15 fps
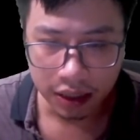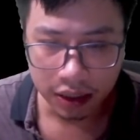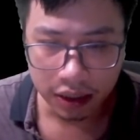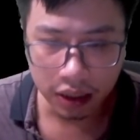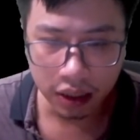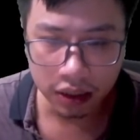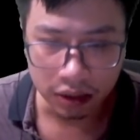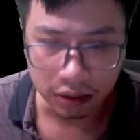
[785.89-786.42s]

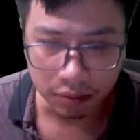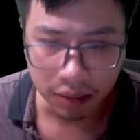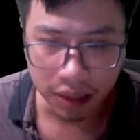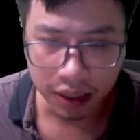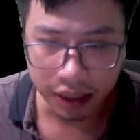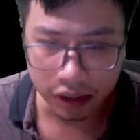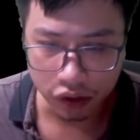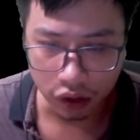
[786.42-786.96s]
lơ lửng bên
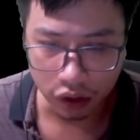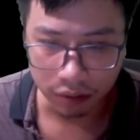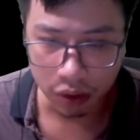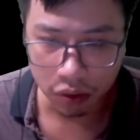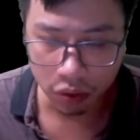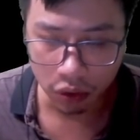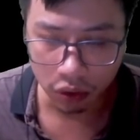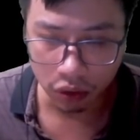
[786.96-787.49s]
cạnh giọt máu
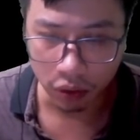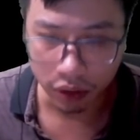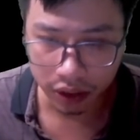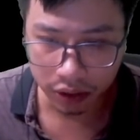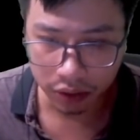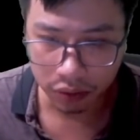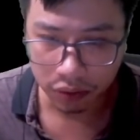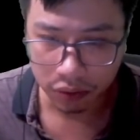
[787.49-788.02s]
của cổ
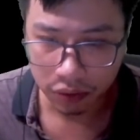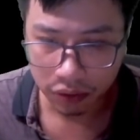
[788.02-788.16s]
yêu.